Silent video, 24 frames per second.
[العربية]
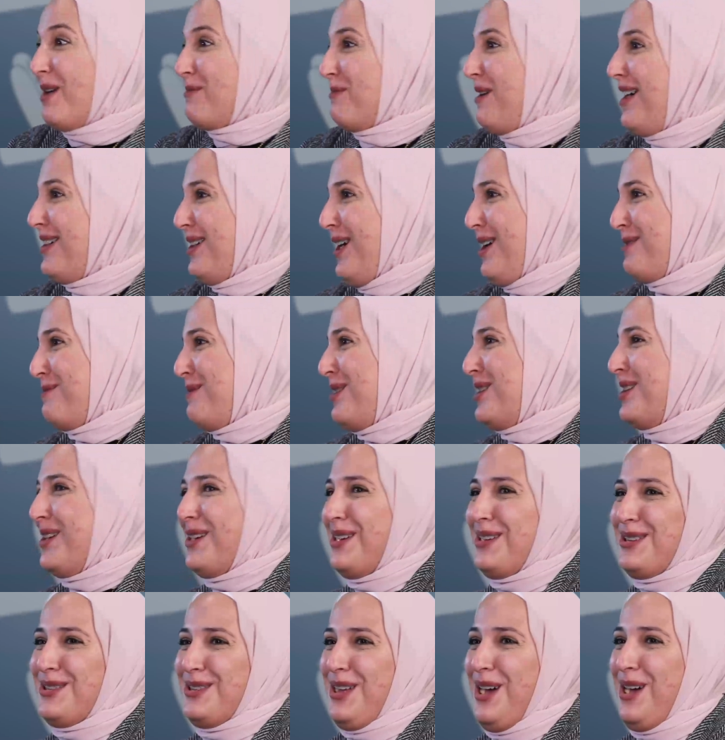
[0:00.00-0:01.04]
ولحماي
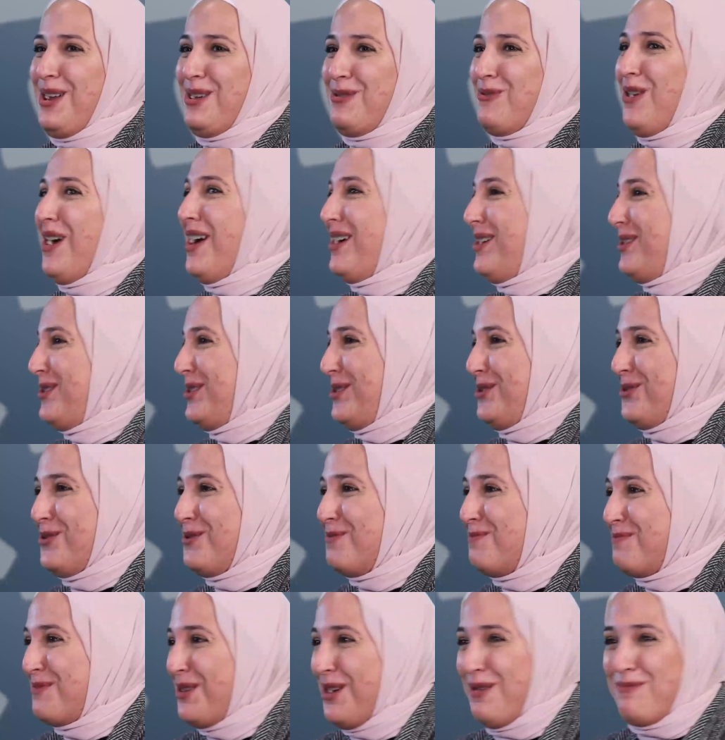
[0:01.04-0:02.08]
حماي لا يزعل
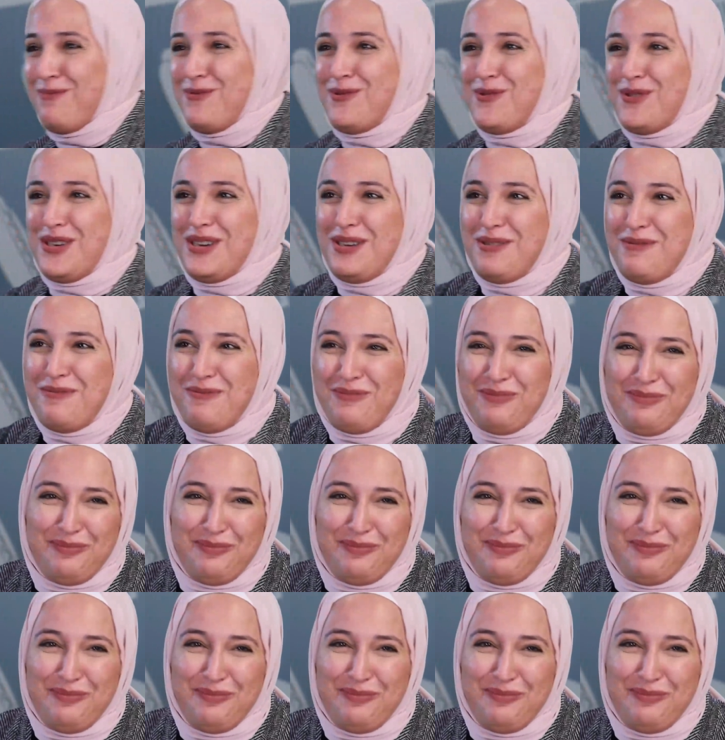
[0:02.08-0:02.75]
واهلي امي ابوي